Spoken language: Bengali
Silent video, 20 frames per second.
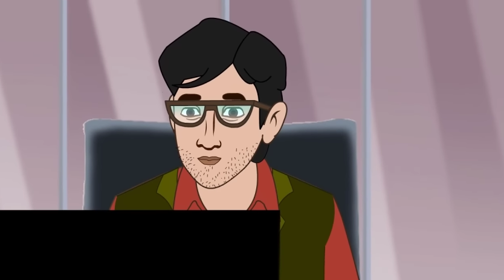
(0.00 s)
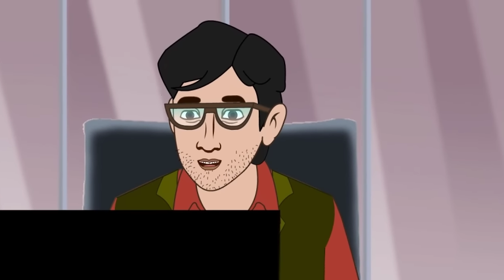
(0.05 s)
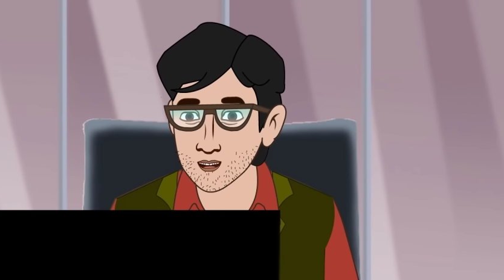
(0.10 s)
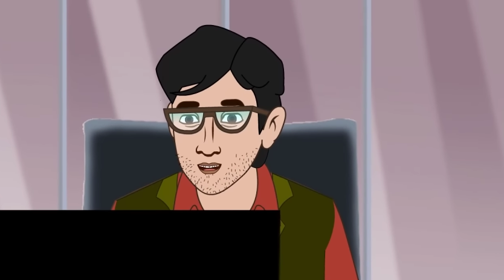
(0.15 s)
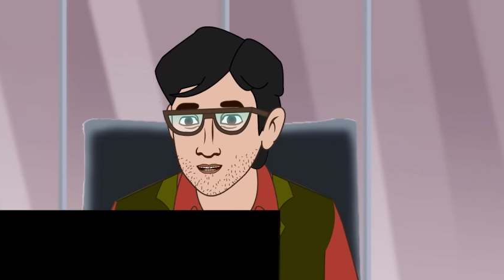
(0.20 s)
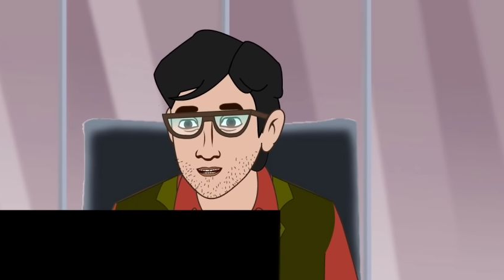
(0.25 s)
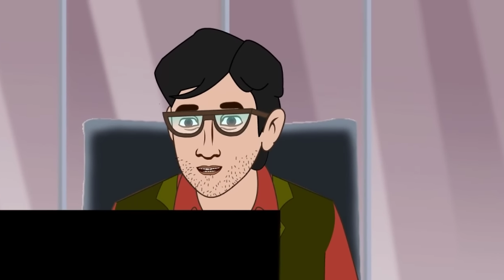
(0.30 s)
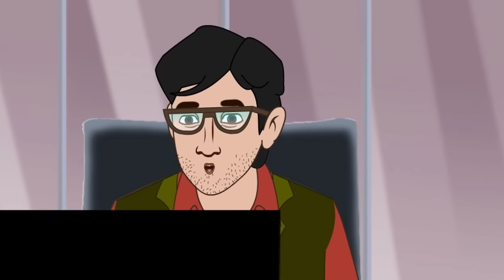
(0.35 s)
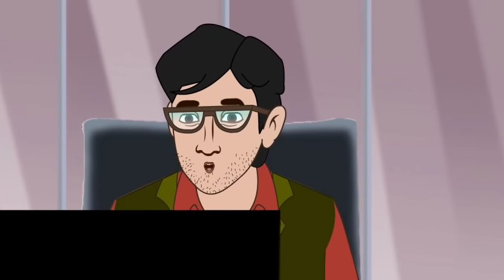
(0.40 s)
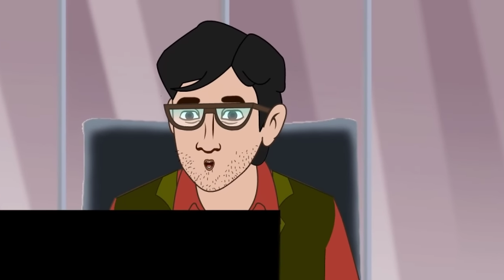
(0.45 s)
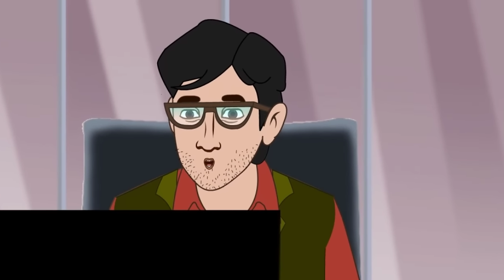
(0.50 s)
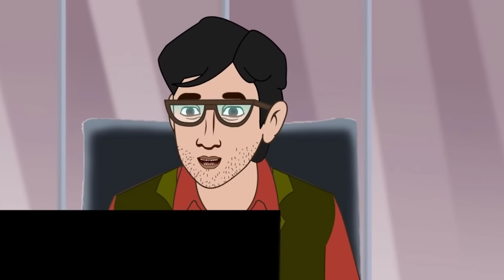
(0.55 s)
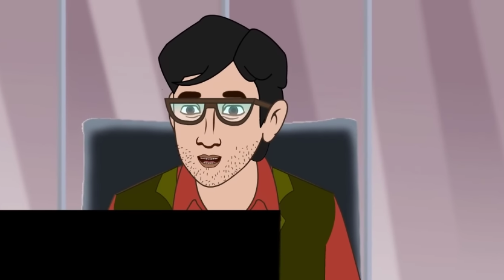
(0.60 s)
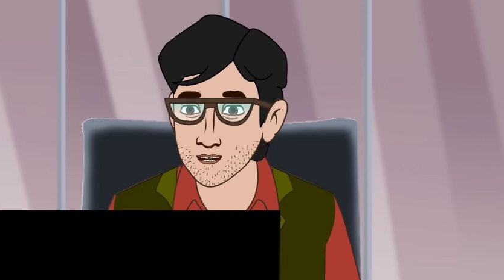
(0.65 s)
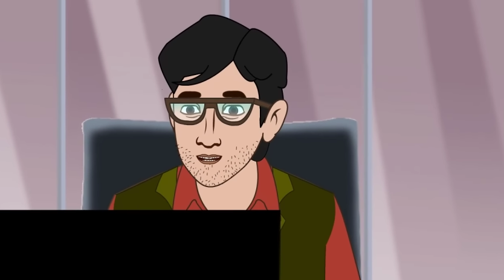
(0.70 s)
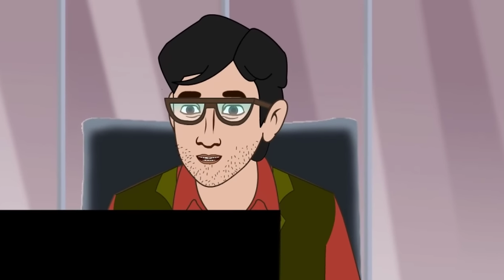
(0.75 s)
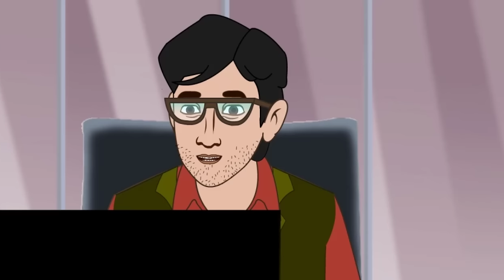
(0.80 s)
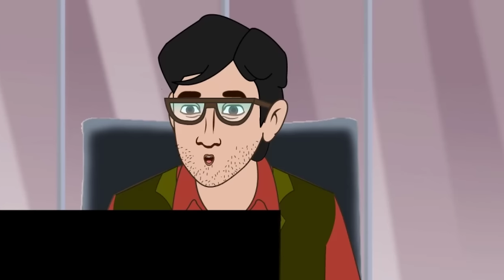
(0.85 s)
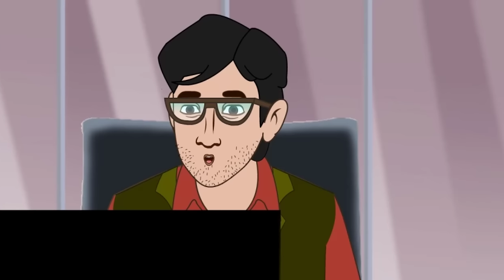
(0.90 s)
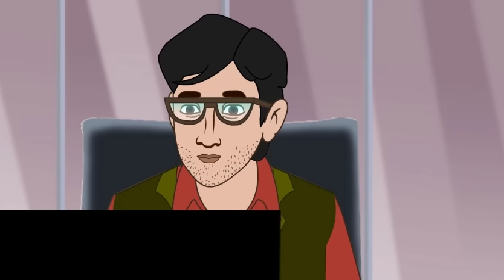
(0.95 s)
আর আমি
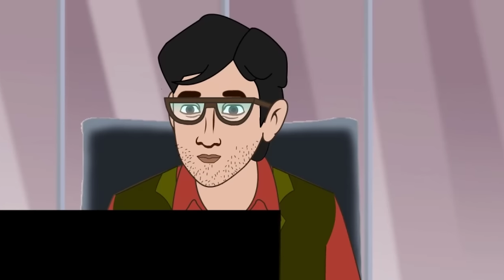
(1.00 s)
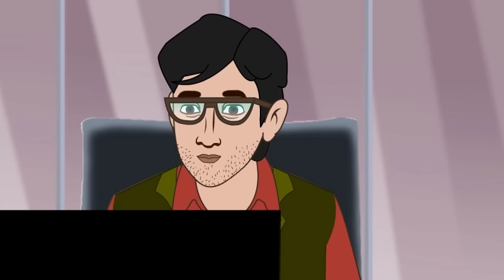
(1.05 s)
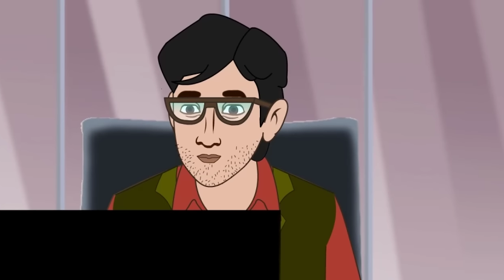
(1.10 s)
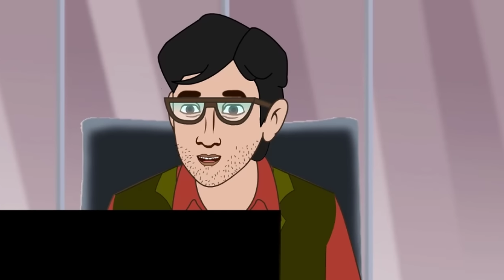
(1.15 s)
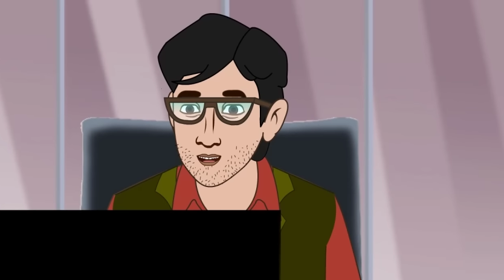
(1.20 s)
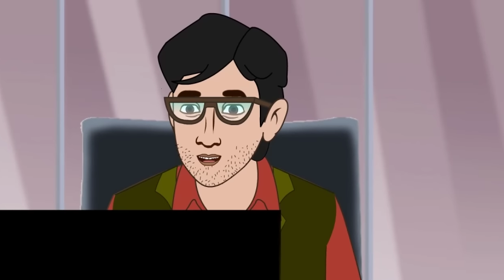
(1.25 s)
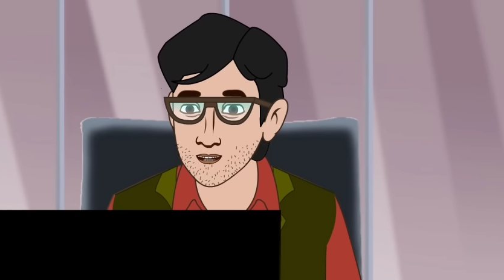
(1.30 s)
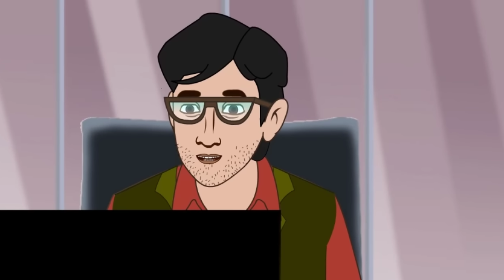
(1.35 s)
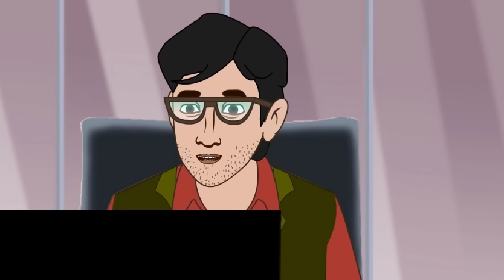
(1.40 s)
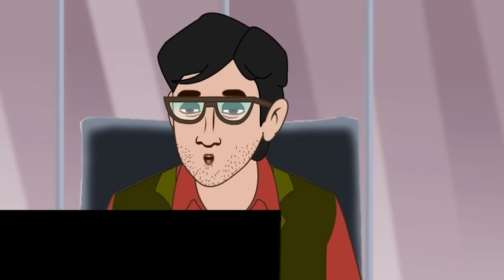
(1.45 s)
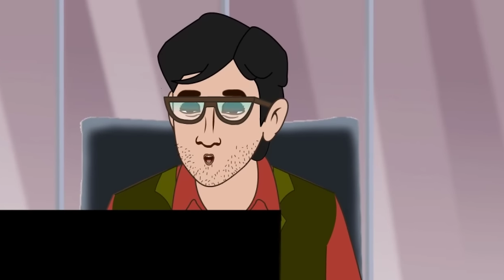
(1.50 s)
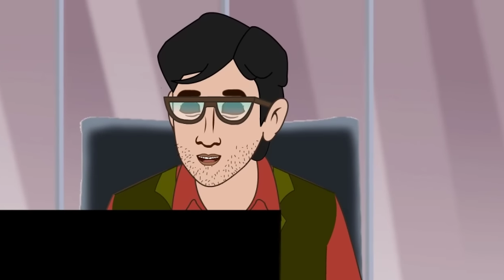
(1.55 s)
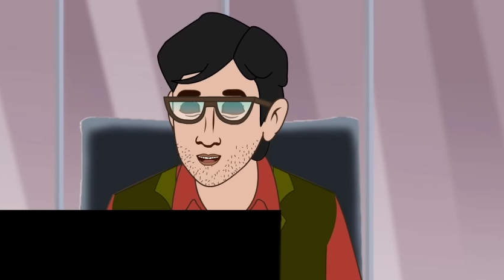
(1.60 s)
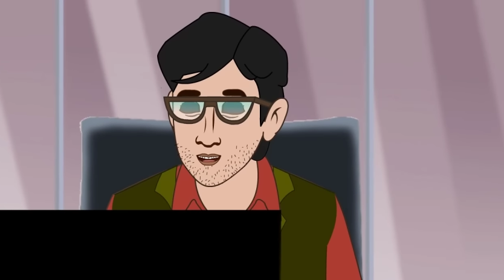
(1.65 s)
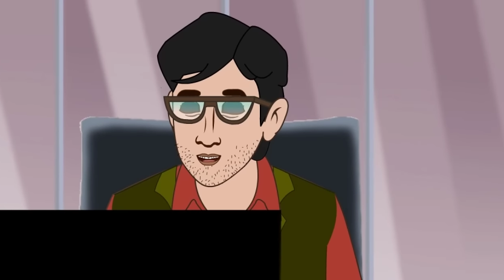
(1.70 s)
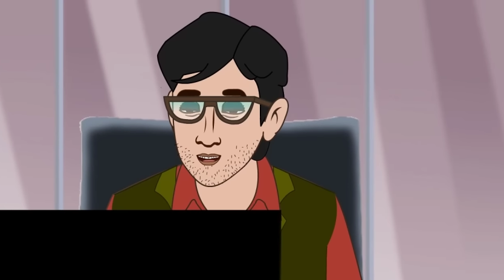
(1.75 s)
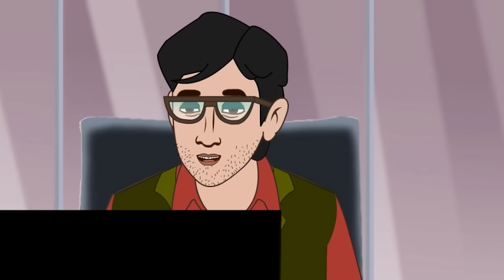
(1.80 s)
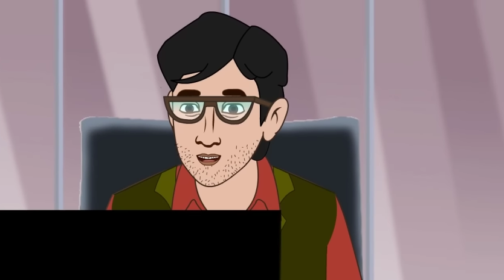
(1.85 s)
তোমাকে জিজ্ঞাসা করছি